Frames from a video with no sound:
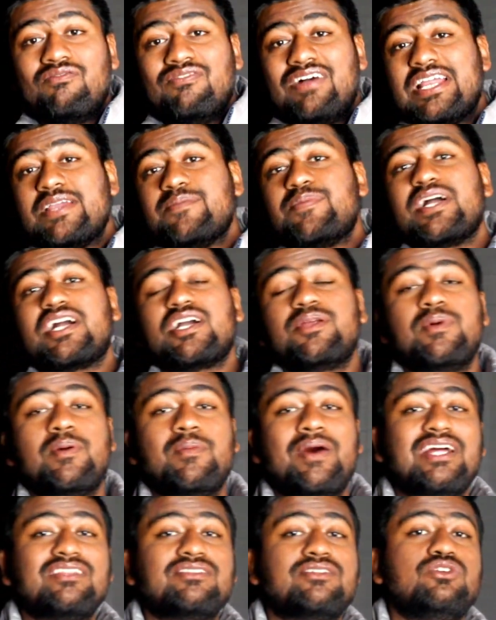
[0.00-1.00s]
वहीं पे अगर मैं
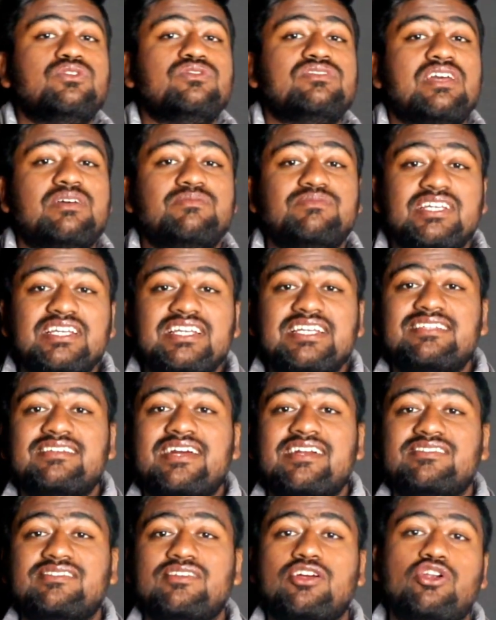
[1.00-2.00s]
बात करूँ सैमसंग की
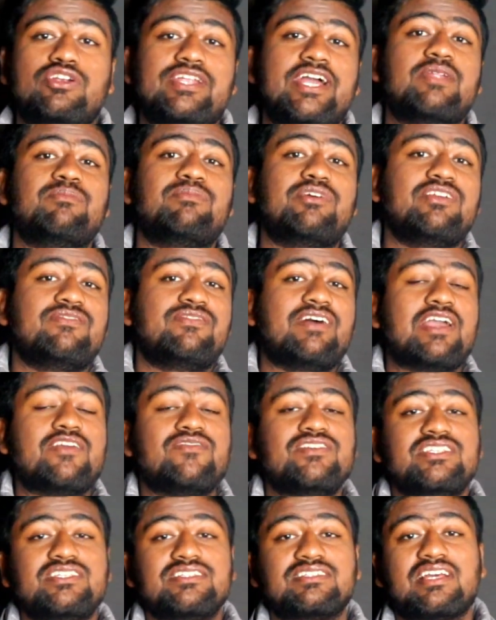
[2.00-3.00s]
साइड से
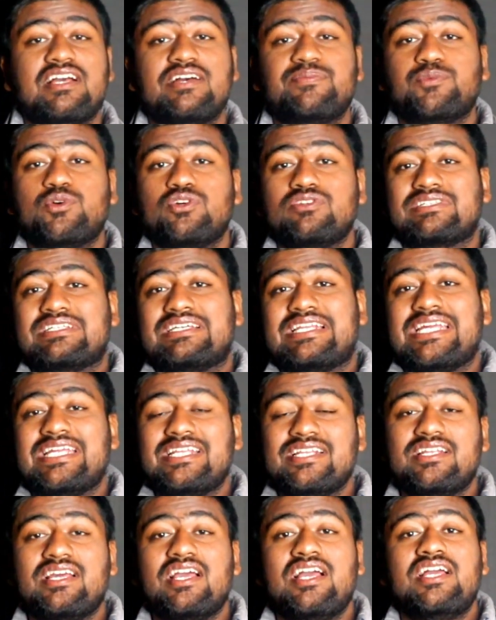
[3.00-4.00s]
10.5 इंच जिसका आपको
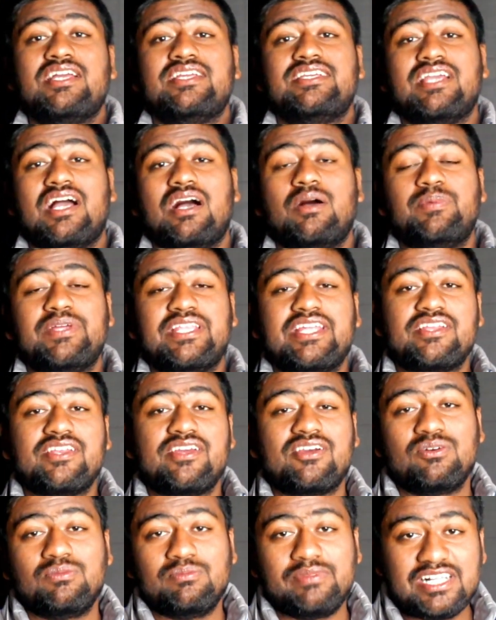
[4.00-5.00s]
स्क्रीन यहाँ पे
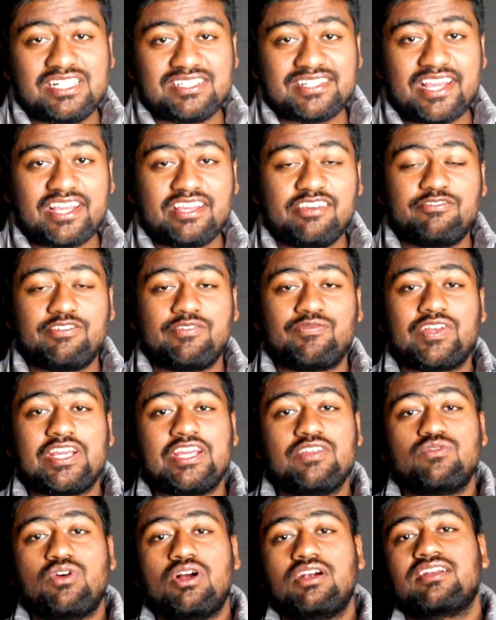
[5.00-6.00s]
देखने को मिल जाएगी
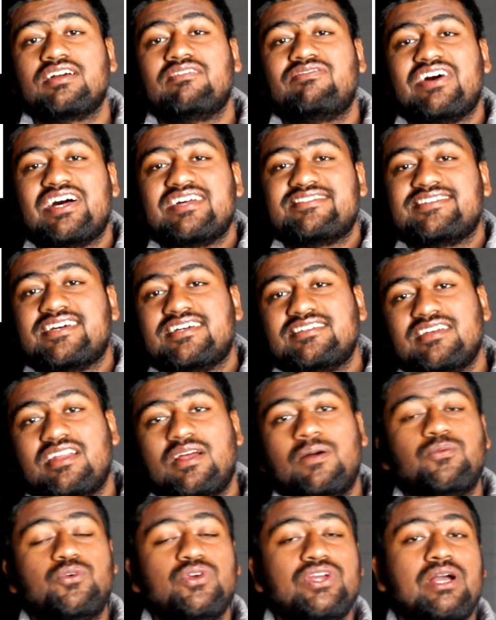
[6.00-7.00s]
15 वॉट का फास्ट चार्जर
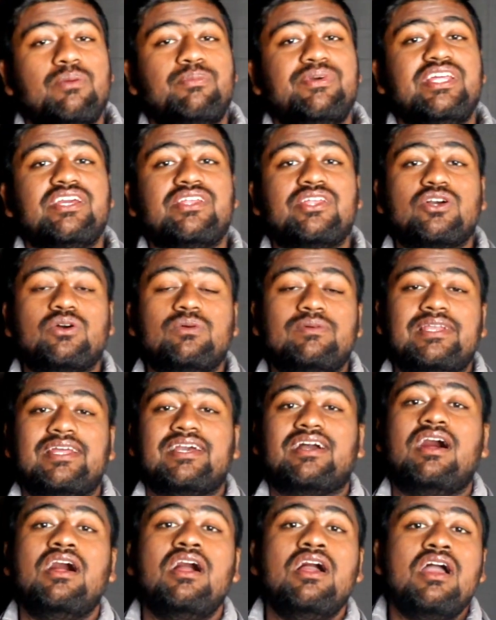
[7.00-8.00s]
आपको यहाँ पे देखने को
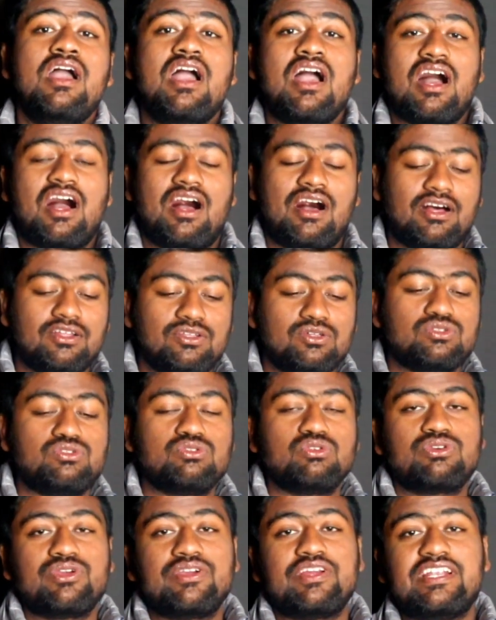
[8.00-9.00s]
मिलेगा हाँ
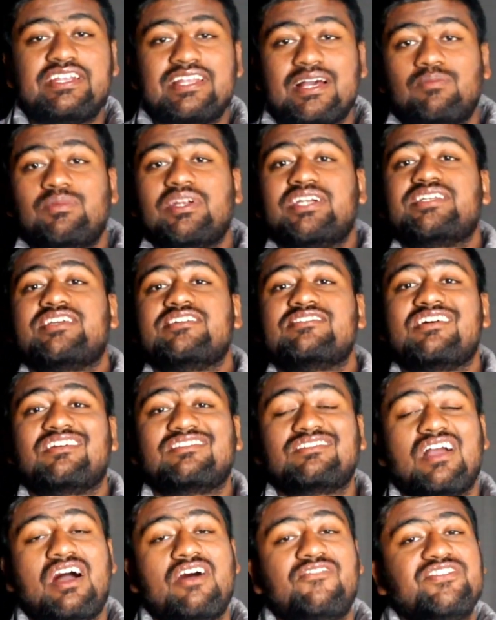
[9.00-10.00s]
दोस्तों क्योंकि टैबलेट के
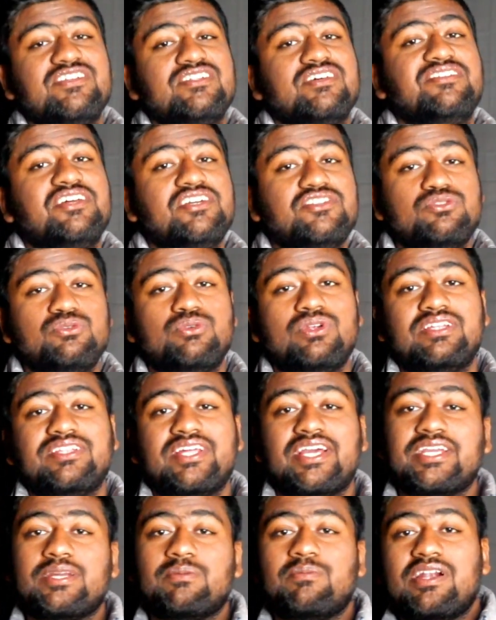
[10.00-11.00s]
साथ काफ़ी ज़्यादा इशू रहता
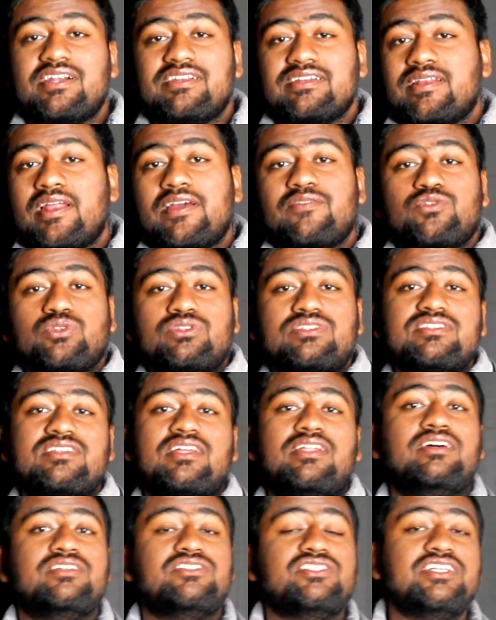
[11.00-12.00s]
है कि बैटरी लाइफ उतनी
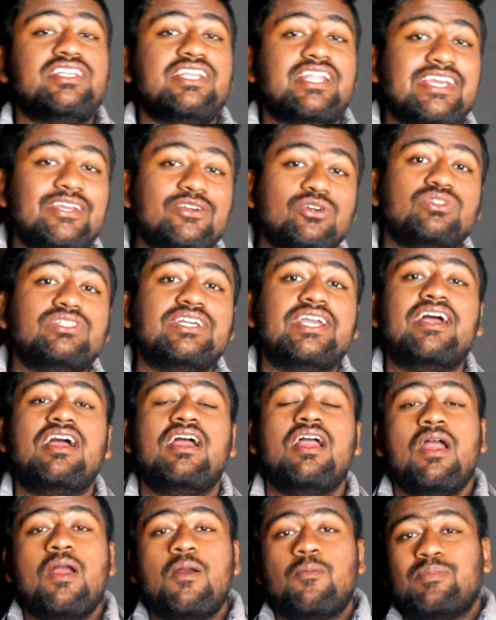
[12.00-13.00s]
ज़्यादा अच्छी नहीं होती है
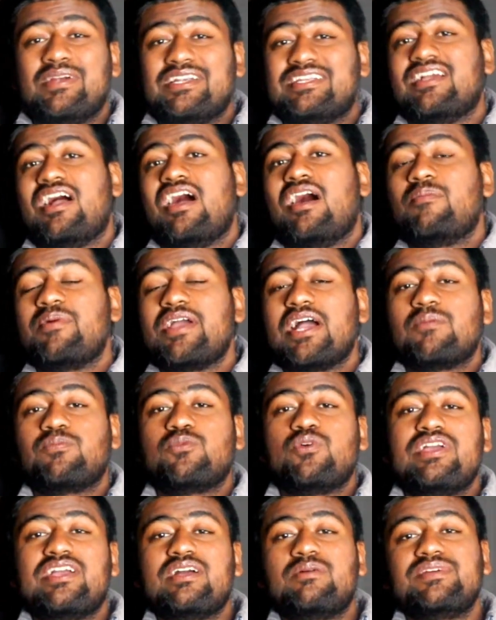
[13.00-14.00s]
बट यहाँ पे
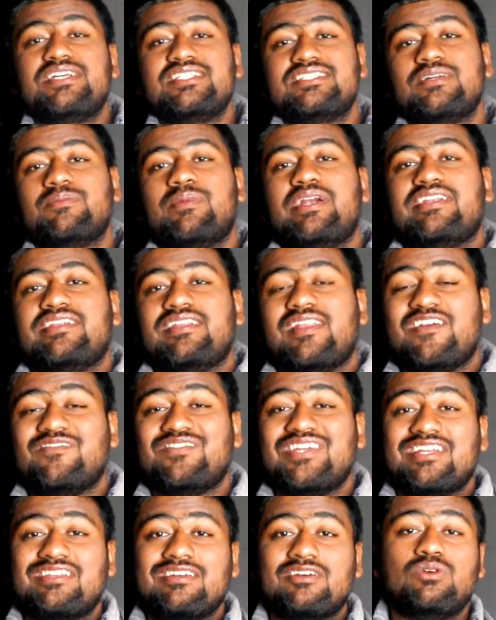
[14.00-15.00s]
आपको एक अमेजिंग बैटरी लाइफ
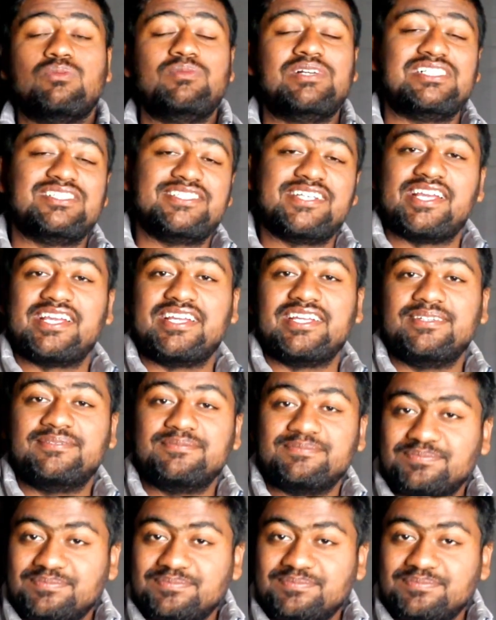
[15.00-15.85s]
देखने को मिल जाएगी